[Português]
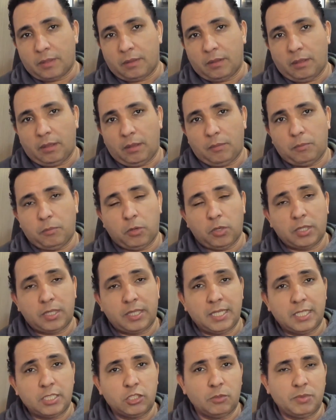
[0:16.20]

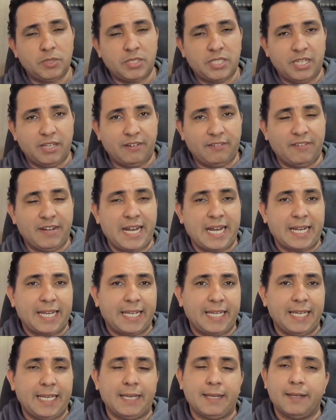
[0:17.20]
importante observar
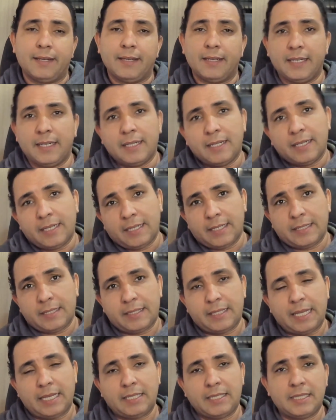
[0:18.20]
que
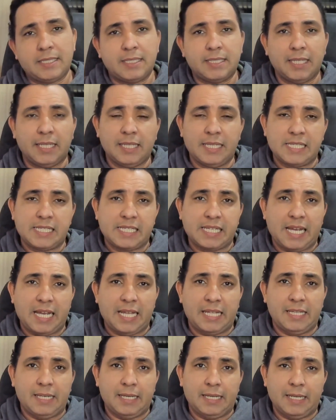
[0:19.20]
tem que ser
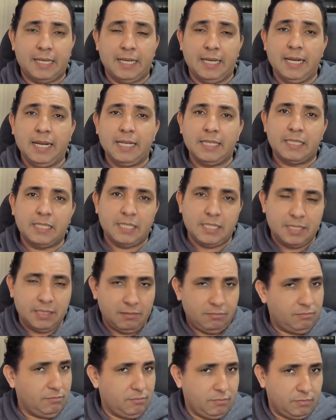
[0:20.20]
lançada antes
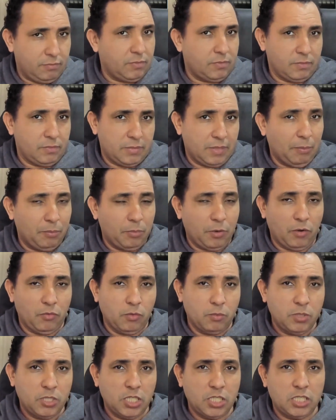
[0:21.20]
da prova
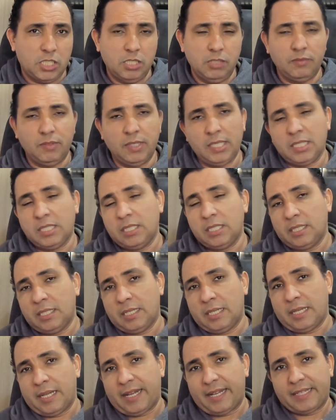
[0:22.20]
objetiva,
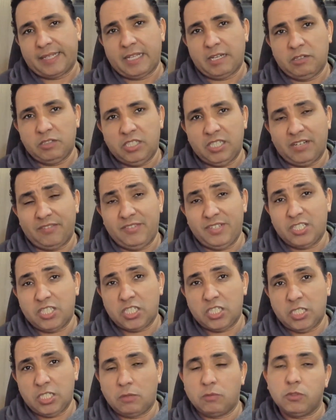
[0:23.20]
até o dia
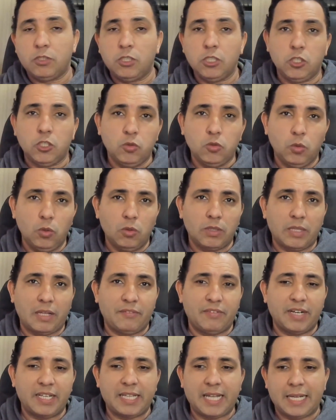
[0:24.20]
25 de julho, na
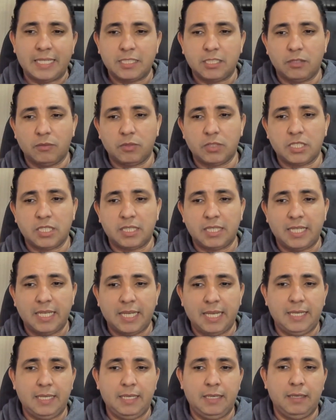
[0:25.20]
verdade. Então você tem
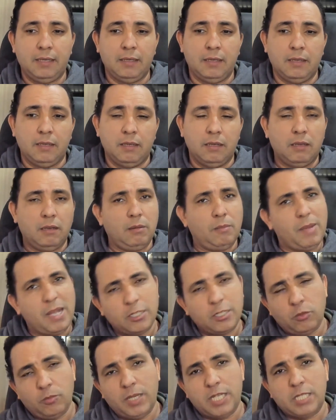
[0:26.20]
aí
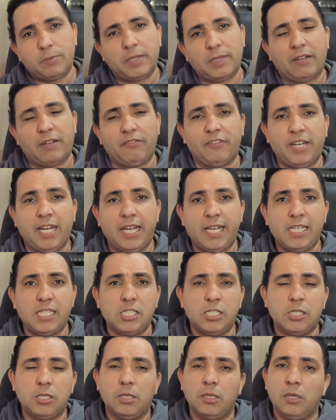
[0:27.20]
mais um mês pela
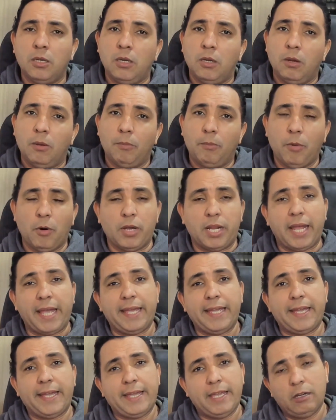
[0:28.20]
frente.
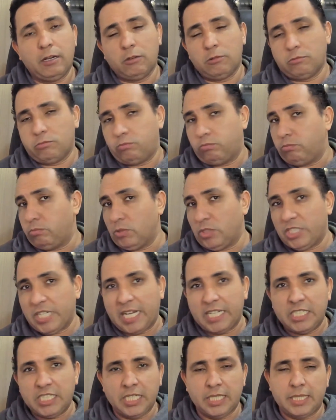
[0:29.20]
Porém, eu já
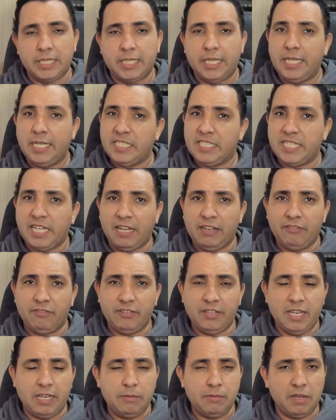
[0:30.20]
adiantei, já
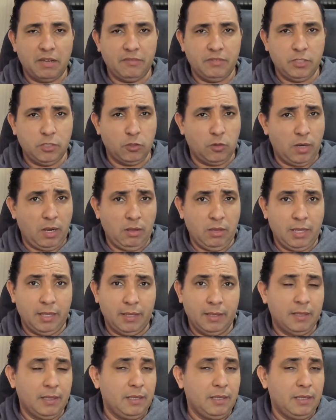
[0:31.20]
enviei minha videoaula.